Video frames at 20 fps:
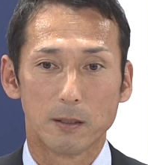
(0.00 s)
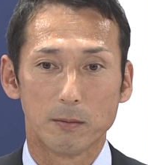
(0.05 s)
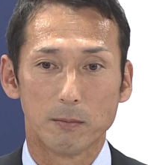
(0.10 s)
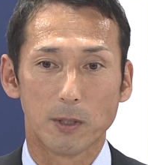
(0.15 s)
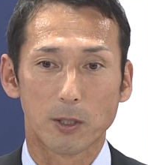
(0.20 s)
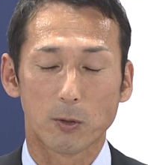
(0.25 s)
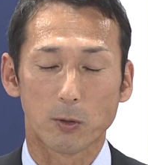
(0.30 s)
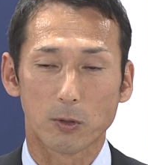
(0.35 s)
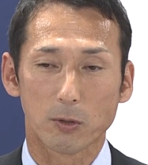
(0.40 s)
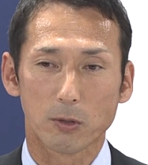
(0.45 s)

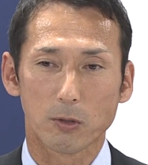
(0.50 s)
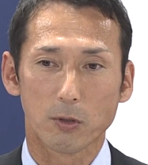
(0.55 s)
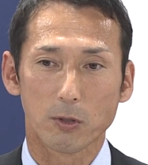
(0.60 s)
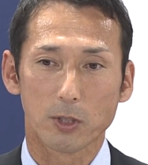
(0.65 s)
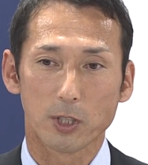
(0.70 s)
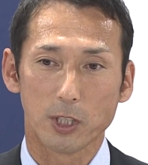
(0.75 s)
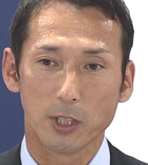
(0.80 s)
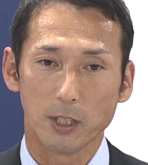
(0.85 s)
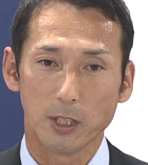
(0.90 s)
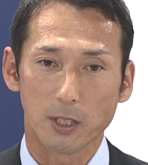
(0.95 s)
まあ、今
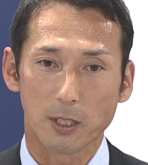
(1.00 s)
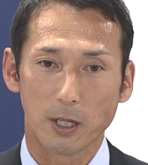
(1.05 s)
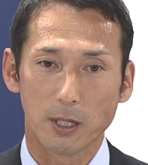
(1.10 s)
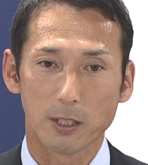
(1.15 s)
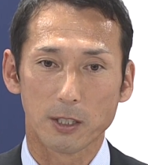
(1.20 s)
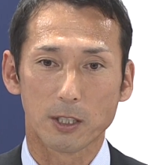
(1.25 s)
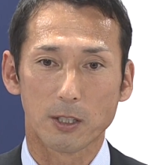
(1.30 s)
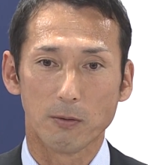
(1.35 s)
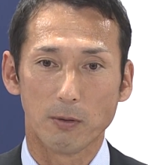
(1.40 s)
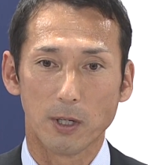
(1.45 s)
年に
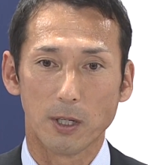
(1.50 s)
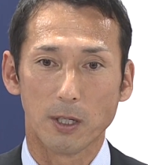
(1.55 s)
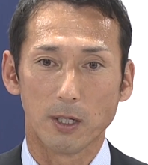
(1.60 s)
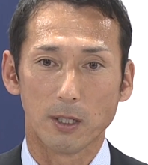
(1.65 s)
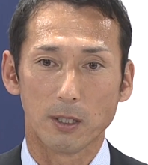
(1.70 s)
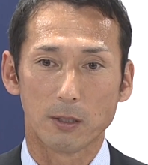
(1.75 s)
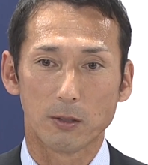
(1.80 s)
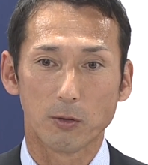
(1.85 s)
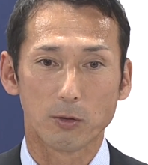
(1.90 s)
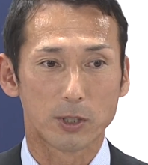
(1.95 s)
関して
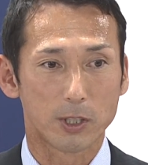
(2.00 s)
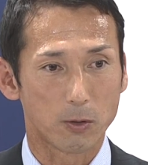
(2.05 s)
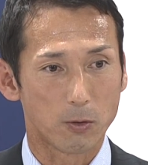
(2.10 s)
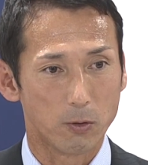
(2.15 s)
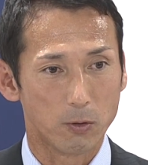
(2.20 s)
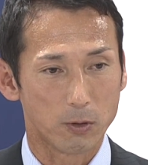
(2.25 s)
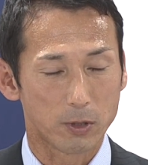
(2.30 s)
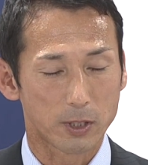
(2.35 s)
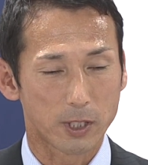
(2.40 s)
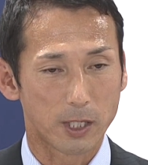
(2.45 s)
はどうして
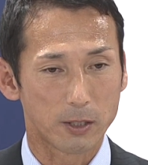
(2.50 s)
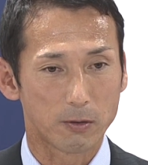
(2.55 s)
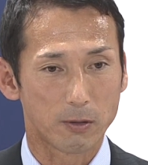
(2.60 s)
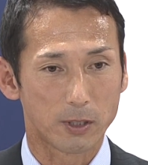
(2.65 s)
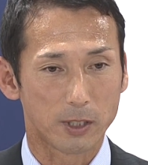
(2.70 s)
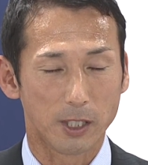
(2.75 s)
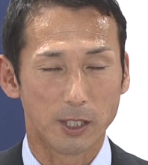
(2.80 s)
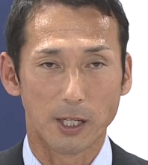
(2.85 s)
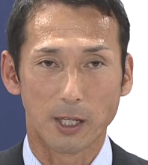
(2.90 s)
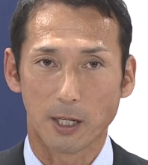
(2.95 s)
こうスタート
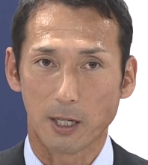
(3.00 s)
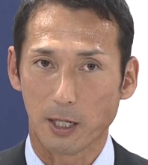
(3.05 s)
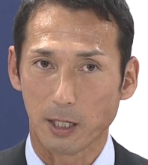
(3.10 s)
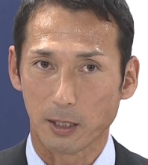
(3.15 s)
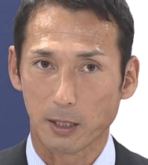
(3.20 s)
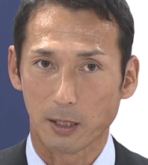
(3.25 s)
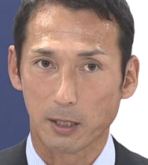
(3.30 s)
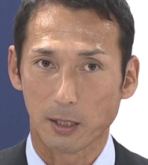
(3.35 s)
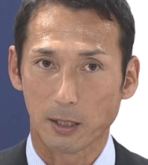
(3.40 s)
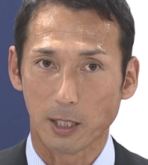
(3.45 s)
が切れな
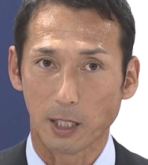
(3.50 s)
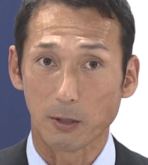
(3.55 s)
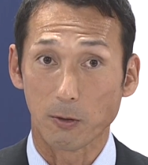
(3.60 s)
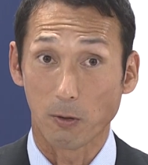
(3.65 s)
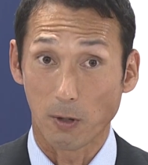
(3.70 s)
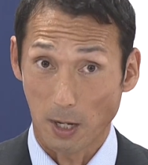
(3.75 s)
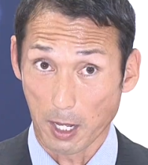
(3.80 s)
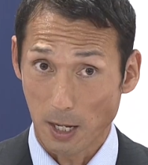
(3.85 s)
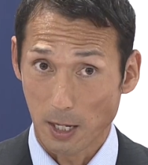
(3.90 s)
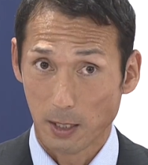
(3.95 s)
かったと
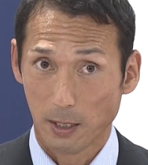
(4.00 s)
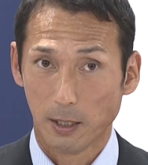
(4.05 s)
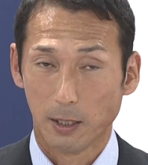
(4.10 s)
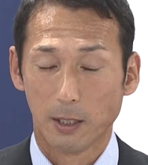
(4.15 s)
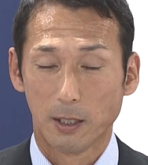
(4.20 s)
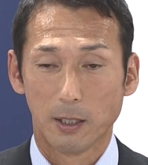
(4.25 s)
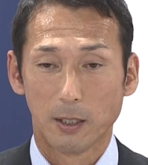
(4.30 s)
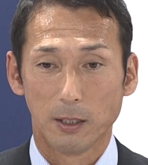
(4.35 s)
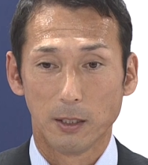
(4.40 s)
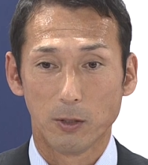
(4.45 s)
か
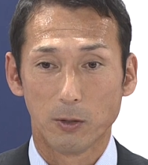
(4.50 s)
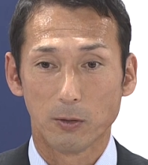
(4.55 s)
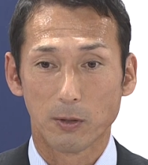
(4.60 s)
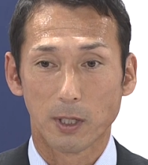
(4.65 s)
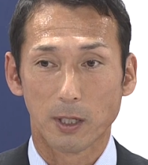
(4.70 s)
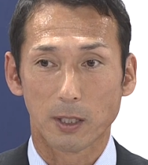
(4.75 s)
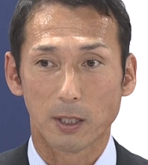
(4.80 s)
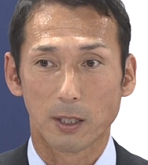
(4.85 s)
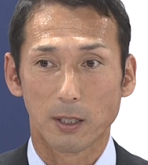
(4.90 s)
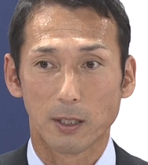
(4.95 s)
いろん
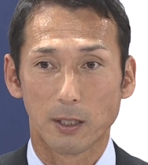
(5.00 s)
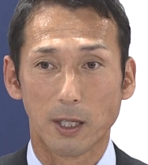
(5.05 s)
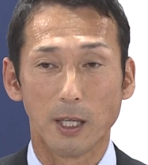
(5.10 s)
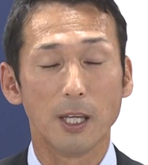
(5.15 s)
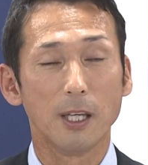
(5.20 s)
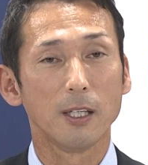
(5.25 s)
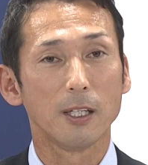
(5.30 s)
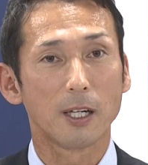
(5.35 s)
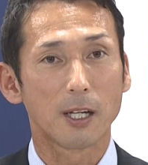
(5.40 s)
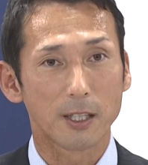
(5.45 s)
な
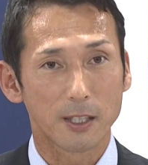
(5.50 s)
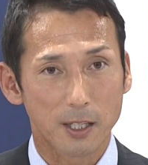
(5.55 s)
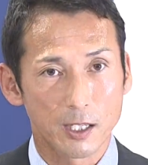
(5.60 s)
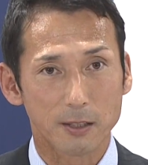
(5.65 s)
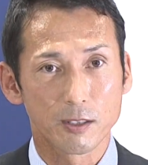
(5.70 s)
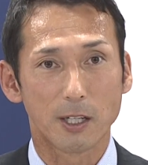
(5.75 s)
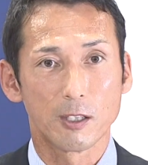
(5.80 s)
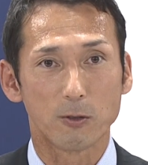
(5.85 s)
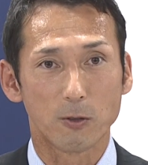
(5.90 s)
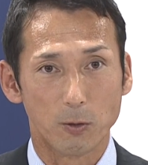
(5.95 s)
原因が必
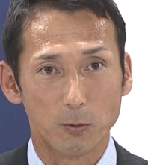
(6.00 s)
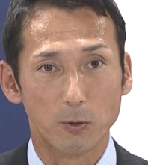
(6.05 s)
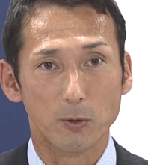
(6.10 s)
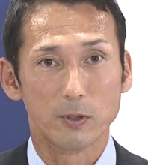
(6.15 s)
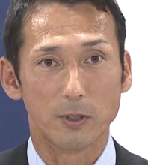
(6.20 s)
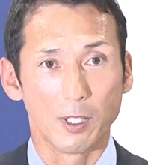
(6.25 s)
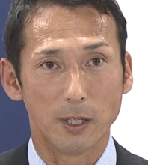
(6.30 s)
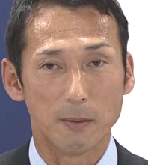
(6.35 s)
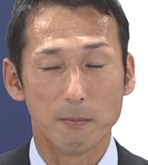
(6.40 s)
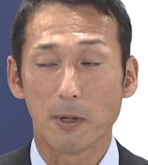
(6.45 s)
ずあると思
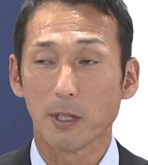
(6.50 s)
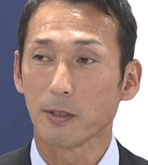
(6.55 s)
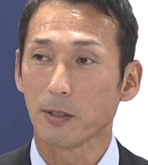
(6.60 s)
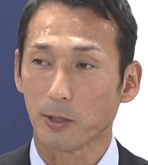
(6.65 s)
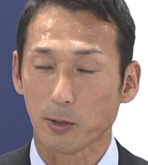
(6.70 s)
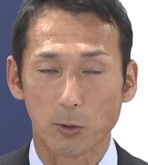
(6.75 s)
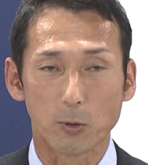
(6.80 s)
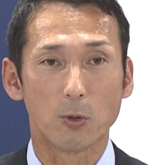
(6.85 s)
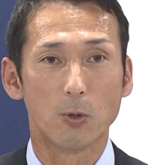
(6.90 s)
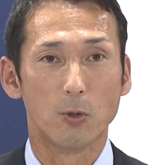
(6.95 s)
うんでまず
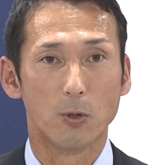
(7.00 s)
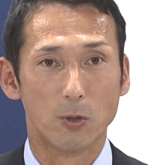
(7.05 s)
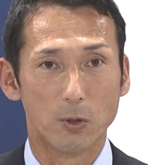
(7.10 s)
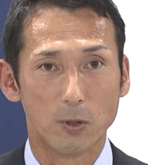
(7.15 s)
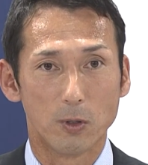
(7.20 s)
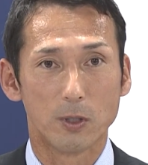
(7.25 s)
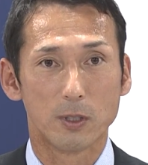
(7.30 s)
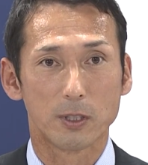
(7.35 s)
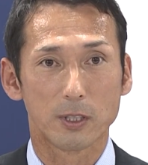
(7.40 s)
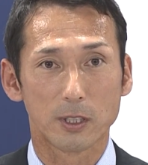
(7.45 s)
はそこ
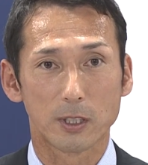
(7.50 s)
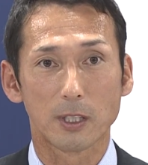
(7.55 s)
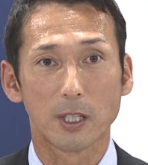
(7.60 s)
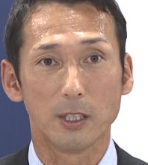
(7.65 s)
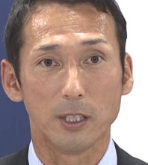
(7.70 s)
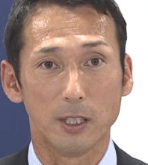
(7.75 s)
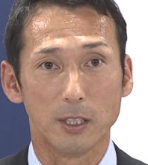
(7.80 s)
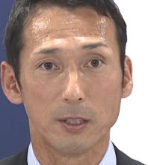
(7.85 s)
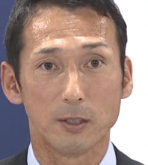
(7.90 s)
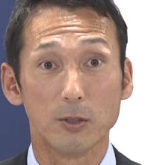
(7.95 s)
をしっか
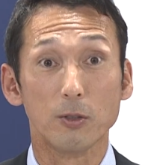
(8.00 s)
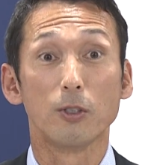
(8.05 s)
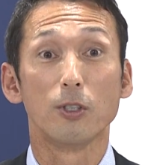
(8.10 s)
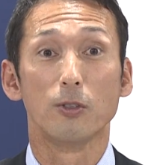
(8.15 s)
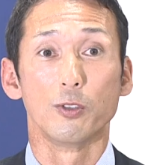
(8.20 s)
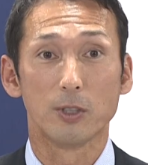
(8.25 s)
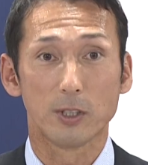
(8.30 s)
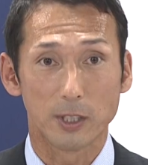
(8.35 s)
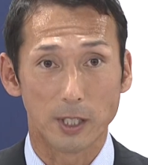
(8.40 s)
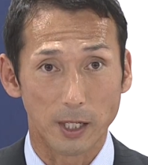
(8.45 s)
り追
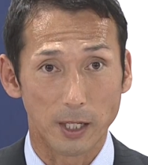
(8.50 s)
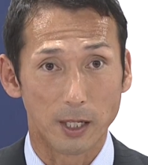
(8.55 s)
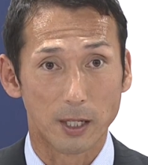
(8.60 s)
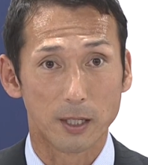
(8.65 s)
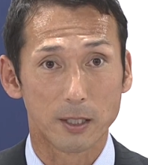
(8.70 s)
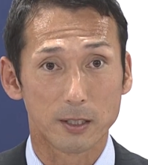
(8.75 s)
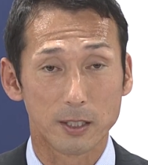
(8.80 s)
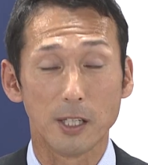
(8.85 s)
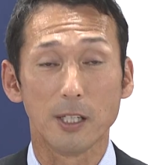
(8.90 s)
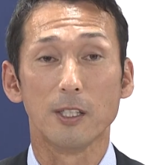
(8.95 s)
求して
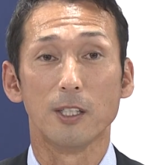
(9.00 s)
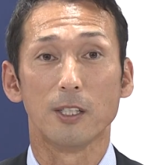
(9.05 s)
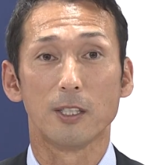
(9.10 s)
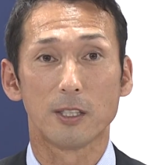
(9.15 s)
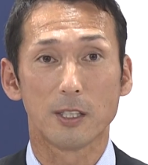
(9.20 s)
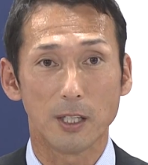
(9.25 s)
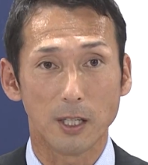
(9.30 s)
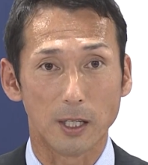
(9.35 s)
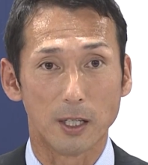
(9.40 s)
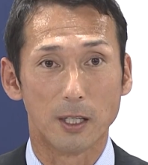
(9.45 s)
整理
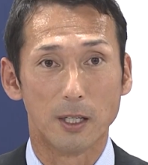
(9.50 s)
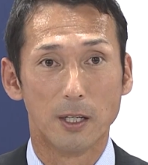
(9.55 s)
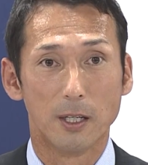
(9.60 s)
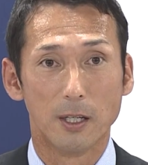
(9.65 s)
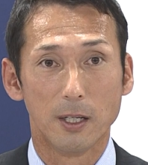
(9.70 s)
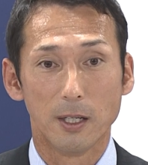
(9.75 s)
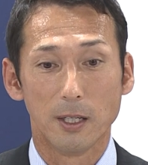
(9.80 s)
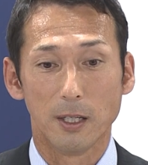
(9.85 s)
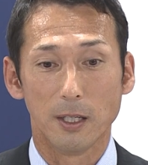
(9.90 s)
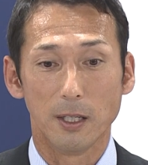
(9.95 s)
して
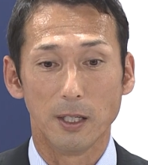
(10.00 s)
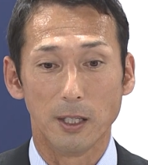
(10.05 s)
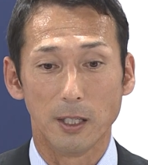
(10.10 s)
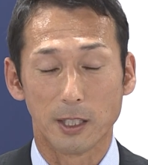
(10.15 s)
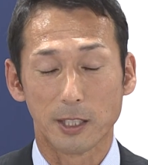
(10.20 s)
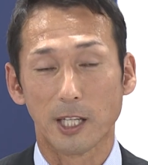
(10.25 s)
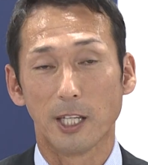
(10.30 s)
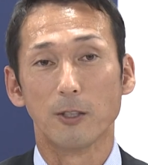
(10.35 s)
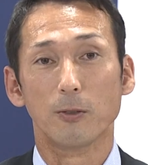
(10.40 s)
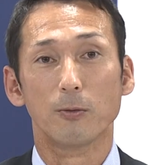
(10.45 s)
い
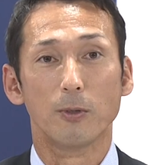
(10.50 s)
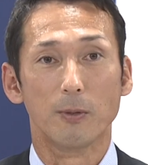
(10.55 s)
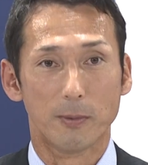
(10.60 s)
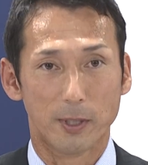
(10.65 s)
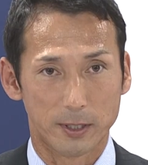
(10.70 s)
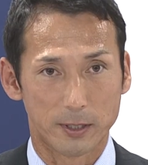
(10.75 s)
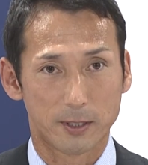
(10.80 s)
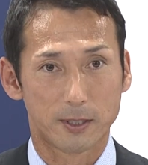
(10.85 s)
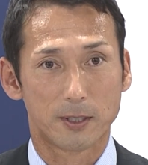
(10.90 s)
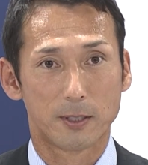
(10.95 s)
きたいと思い
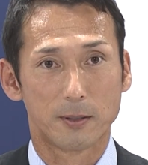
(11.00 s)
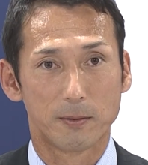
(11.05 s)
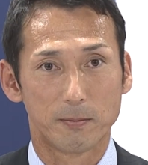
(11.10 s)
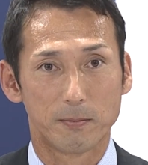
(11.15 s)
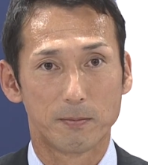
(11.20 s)
ます